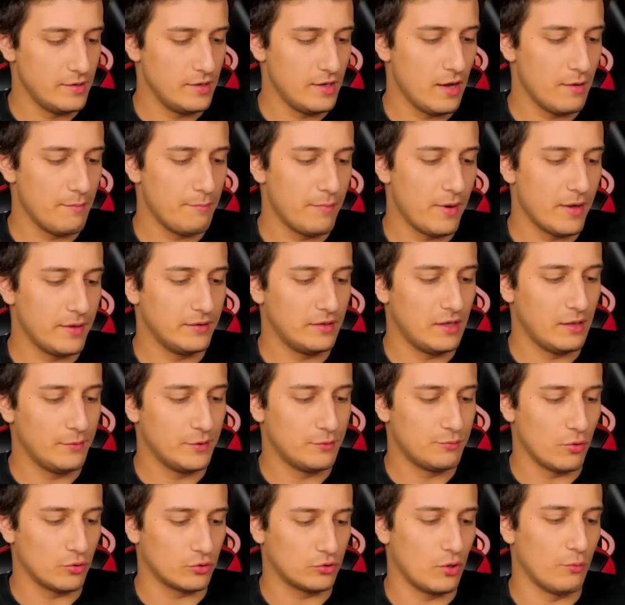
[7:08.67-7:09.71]
En yan
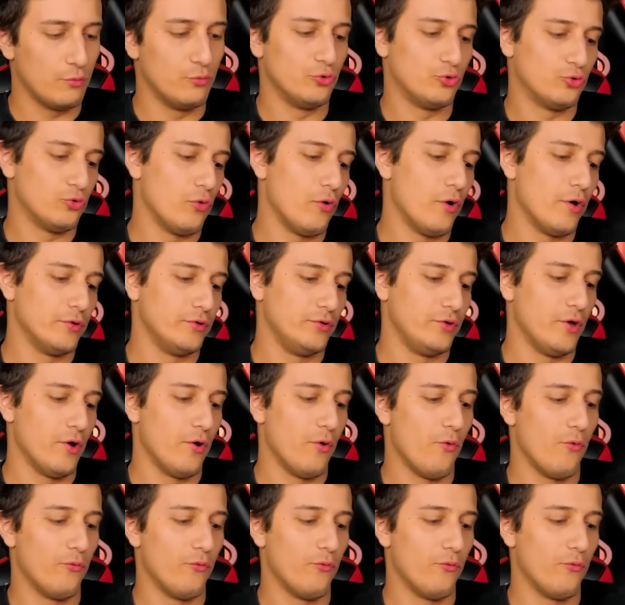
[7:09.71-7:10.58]
demiş bak tabii şu an ya.